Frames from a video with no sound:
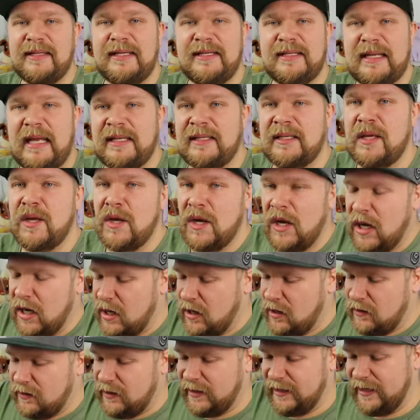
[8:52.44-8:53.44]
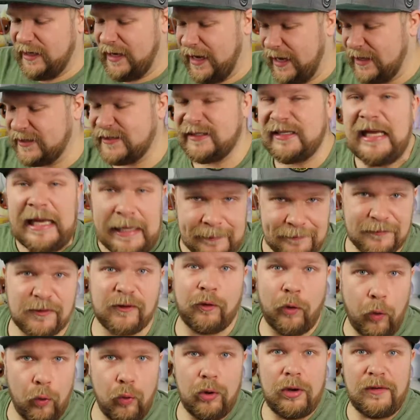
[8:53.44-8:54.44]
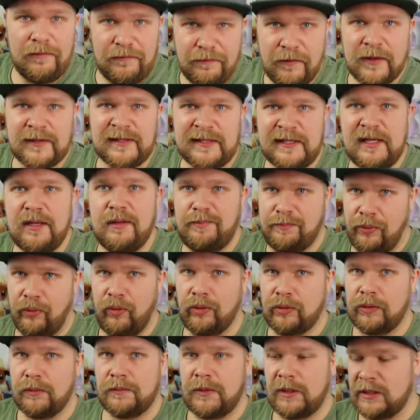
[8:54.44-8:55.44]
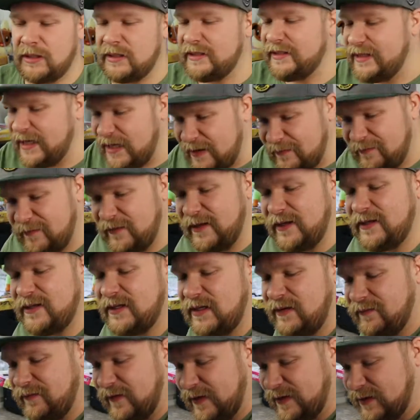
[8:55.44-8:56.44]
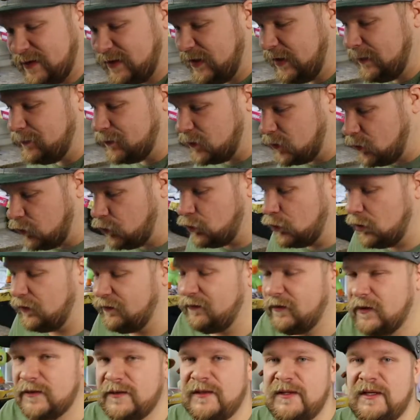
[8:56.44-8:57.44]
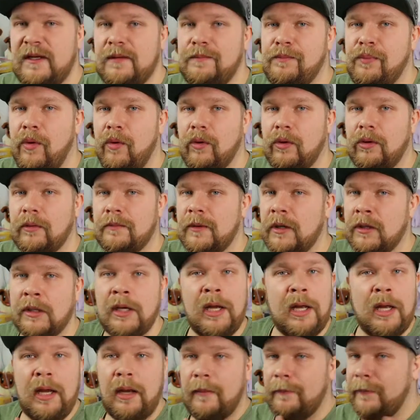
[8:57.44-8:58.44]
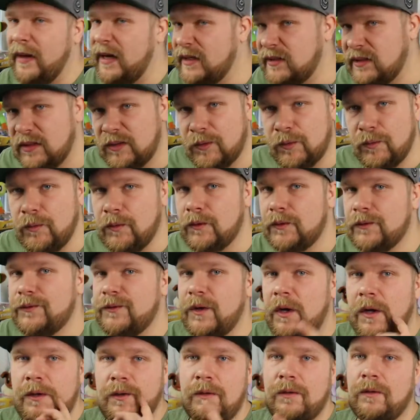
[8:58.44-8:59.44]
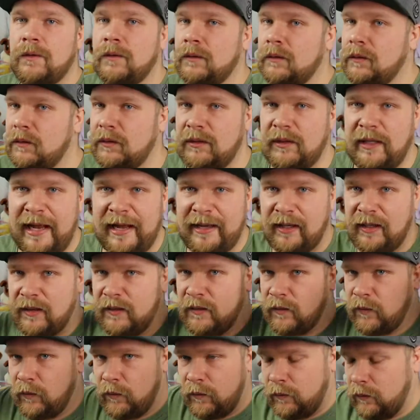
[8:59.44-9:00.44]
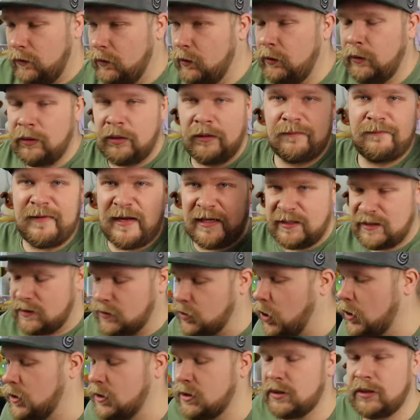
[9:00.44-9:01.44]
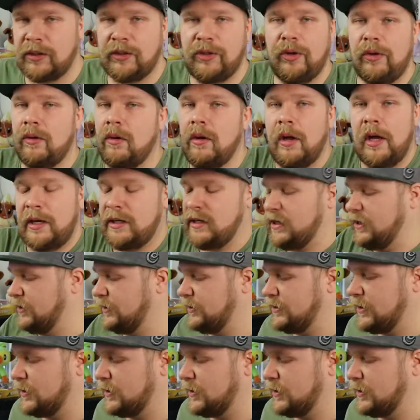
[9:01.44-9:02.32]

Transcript: dies, also es gibt coole Fossil-Pokémon, definitiv. Es gibt coole Fossil-Pokémon. Pescryodon und Leck irgendwas Don gehören nicht